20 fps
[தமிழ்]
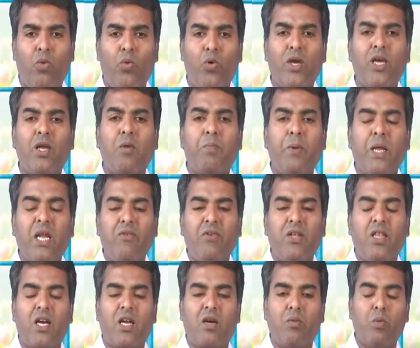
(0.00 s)
உயிர்
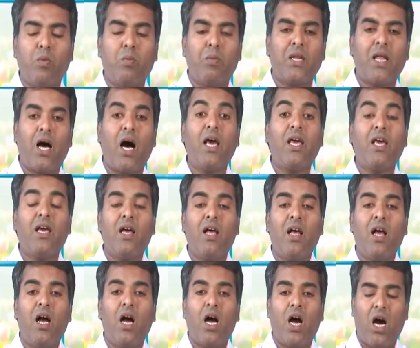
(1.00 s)
பிரிவதற்கு முன்பதாய்
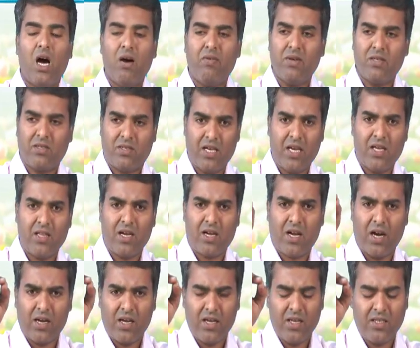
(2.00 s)
அவர் செய்த
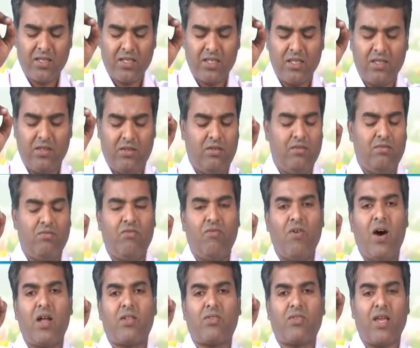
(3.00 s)
கடைசி
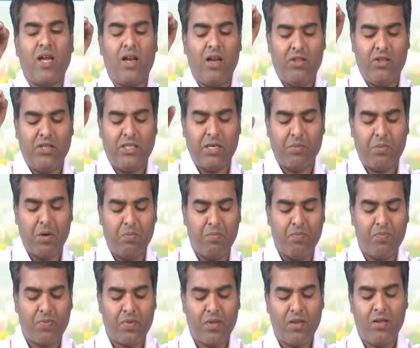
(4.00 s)
வார்த்தை அல்லது ஜெபம்
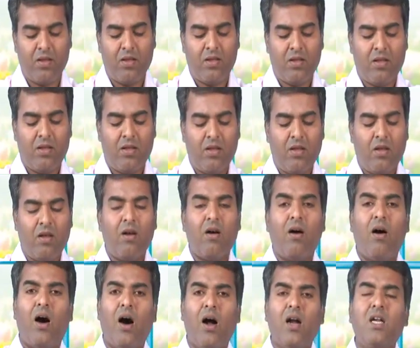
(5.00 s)

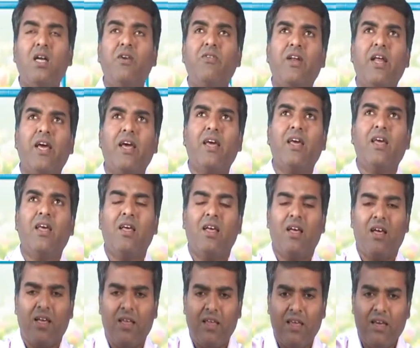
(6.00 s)
ஆண்டவரே
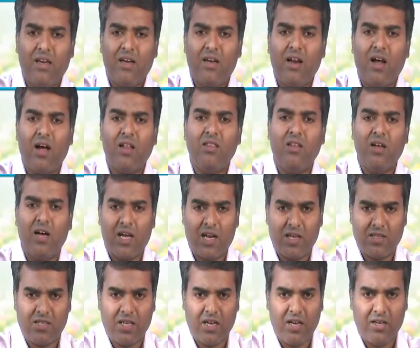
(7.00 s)
இங்கிலாந்து
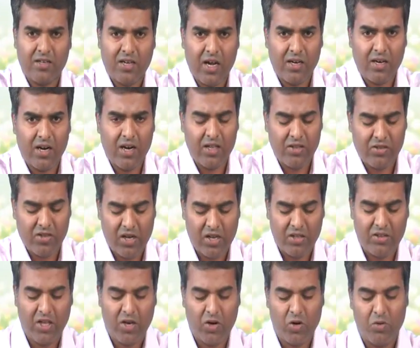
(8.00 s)
அரசரின் கண்களை
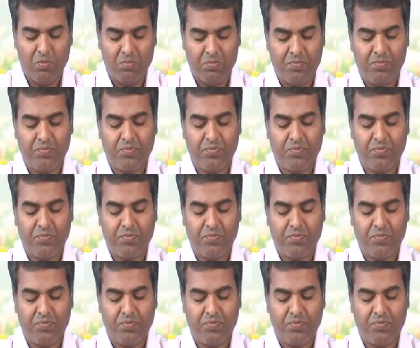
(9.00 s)
திறந்தருளும்